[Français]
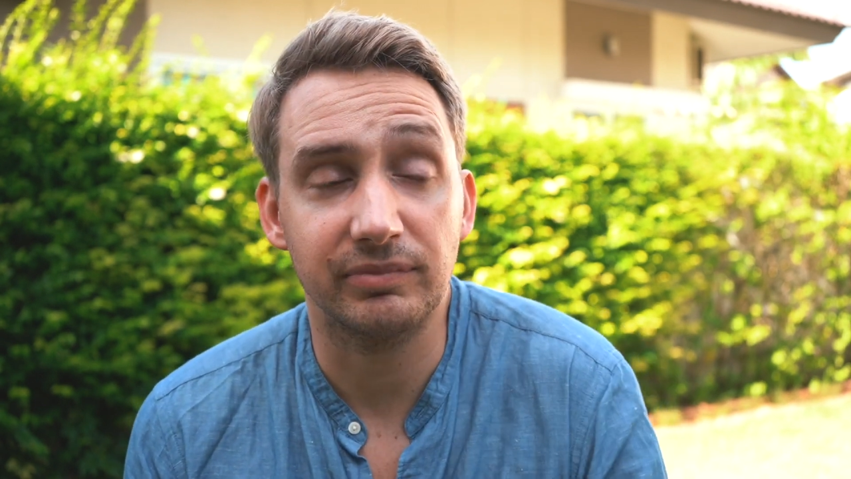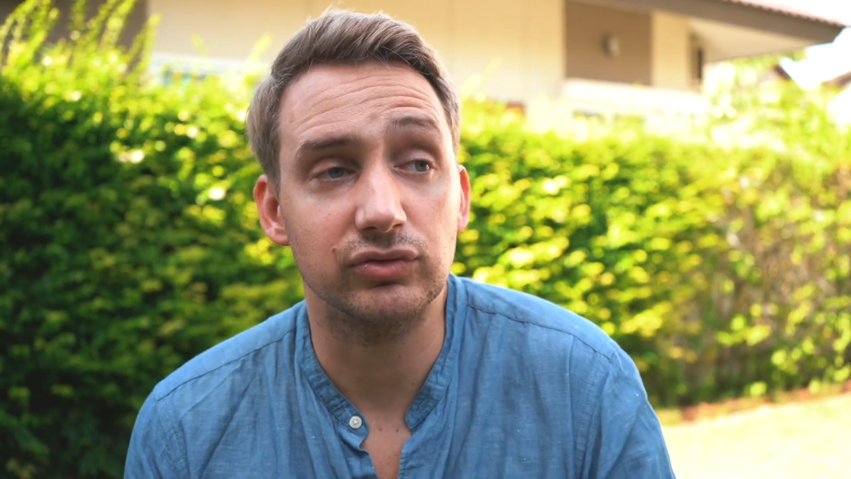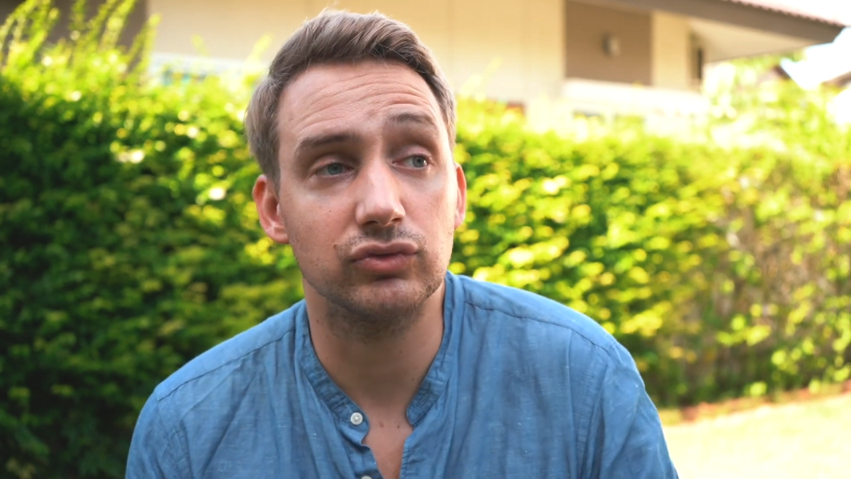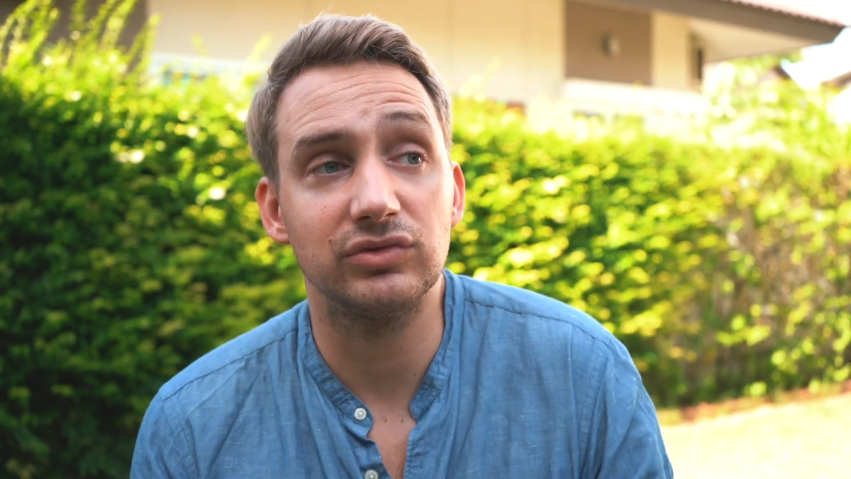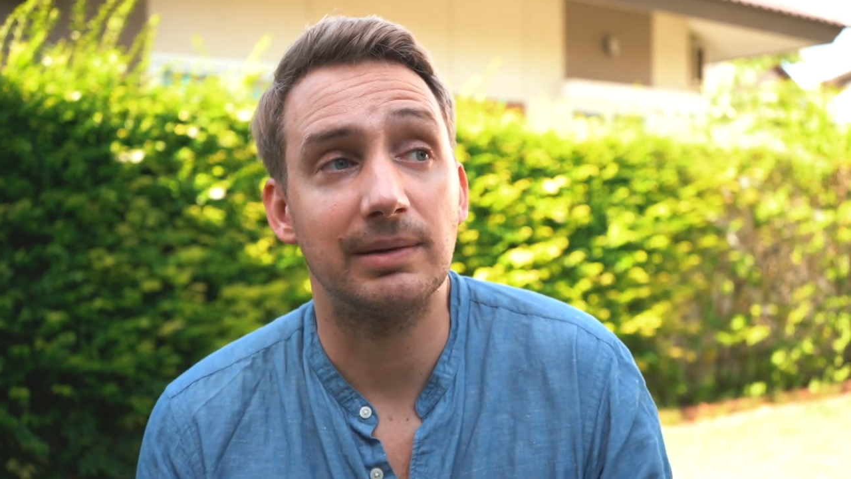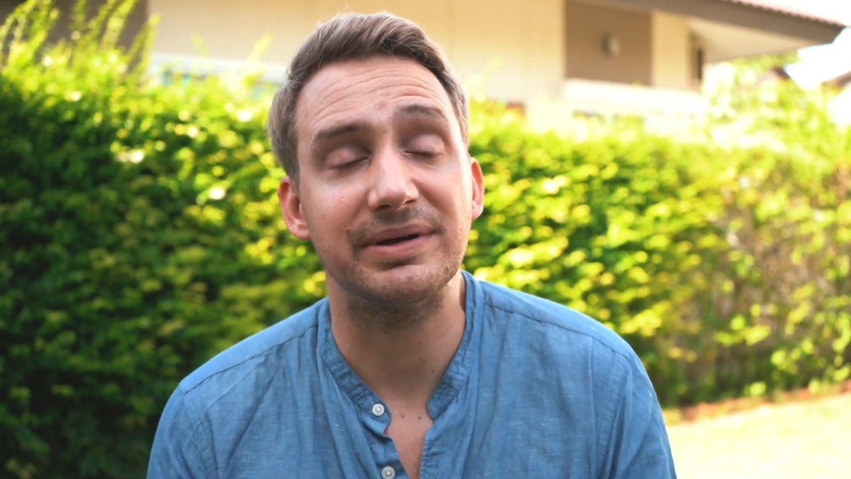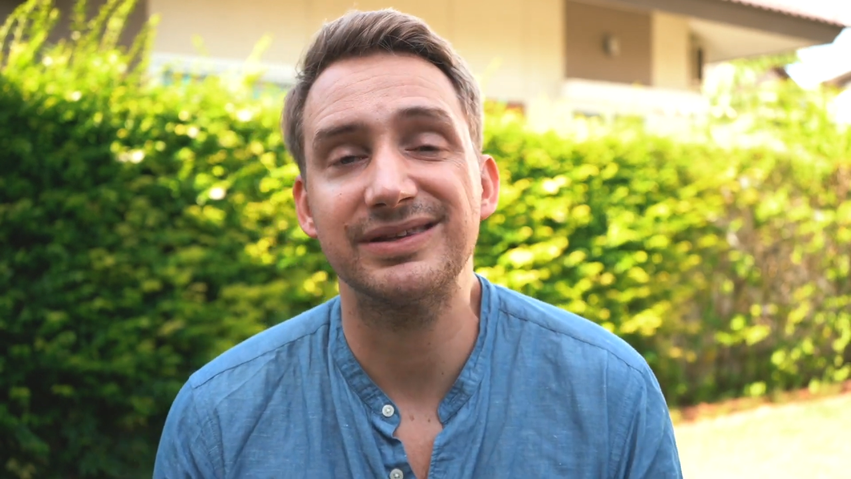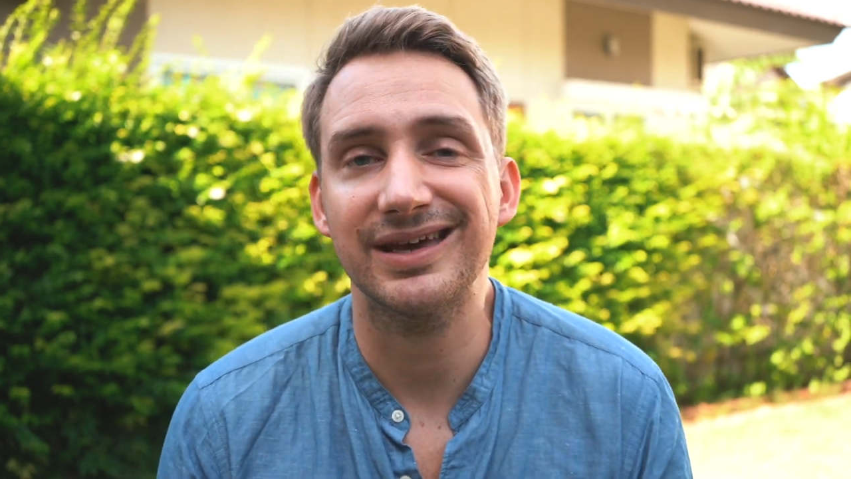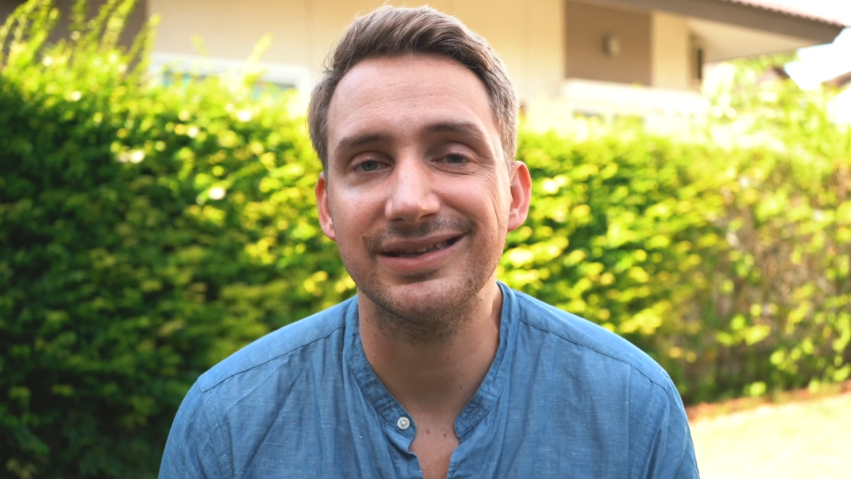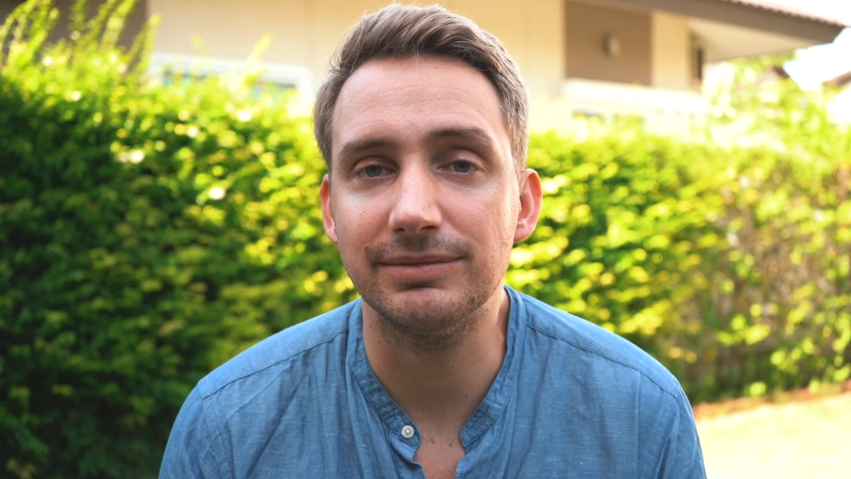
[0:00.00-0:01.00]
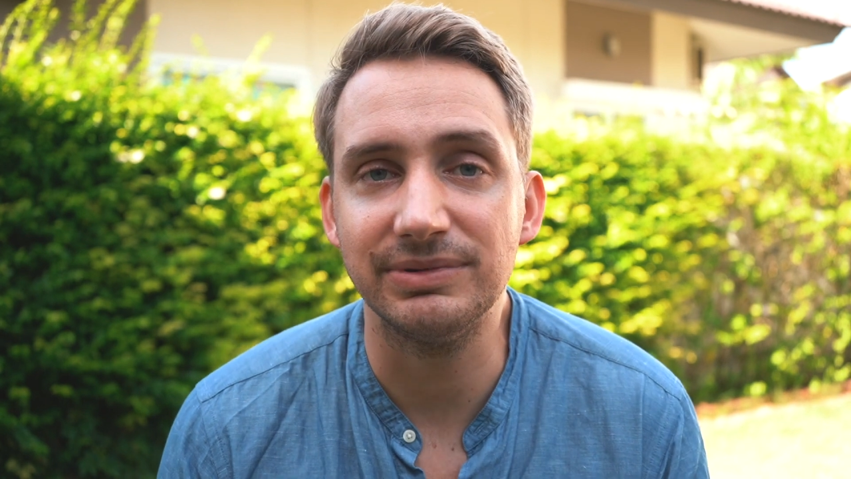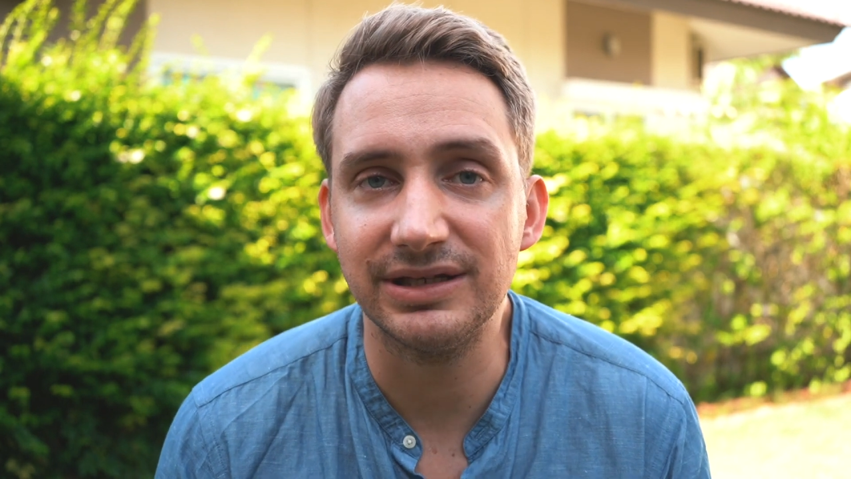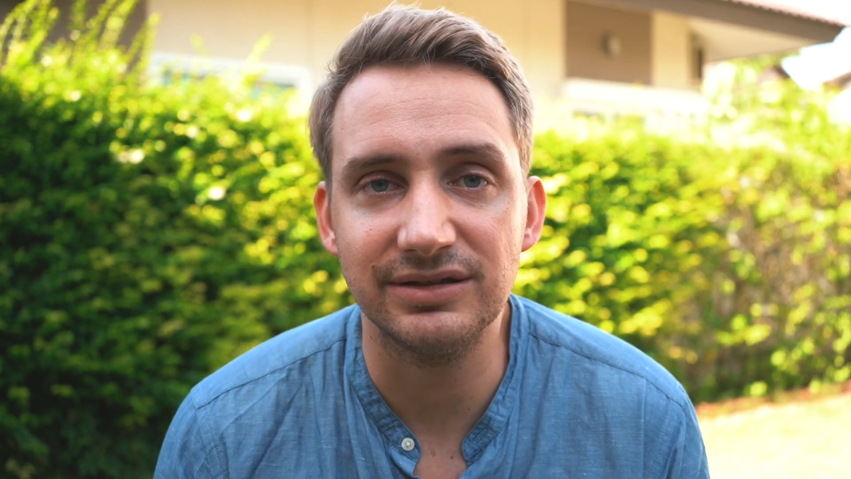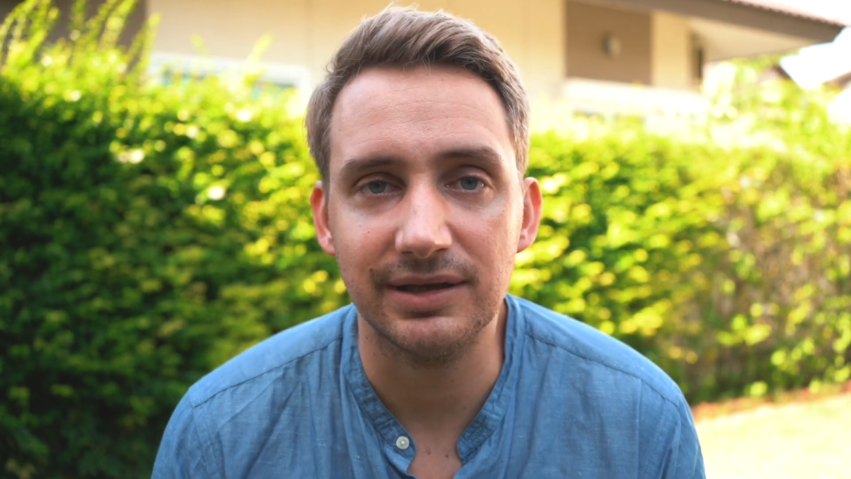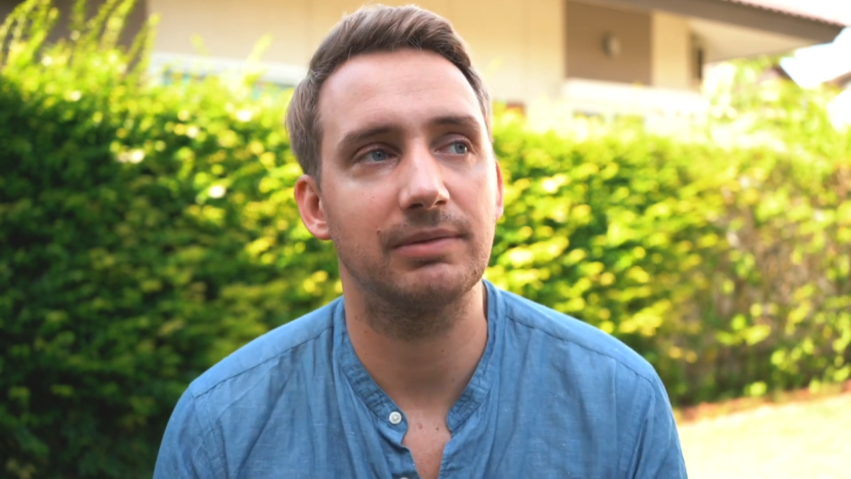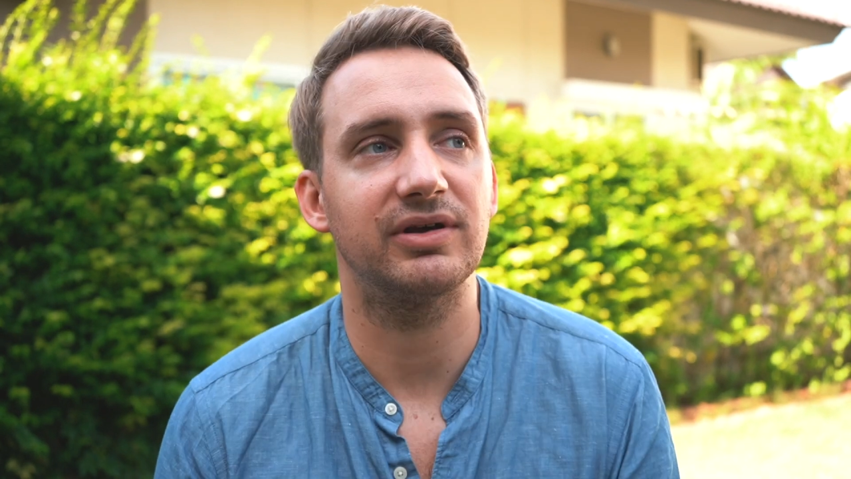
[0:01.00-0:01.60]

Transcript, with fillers: parce que tu n'as pas de crédibilité,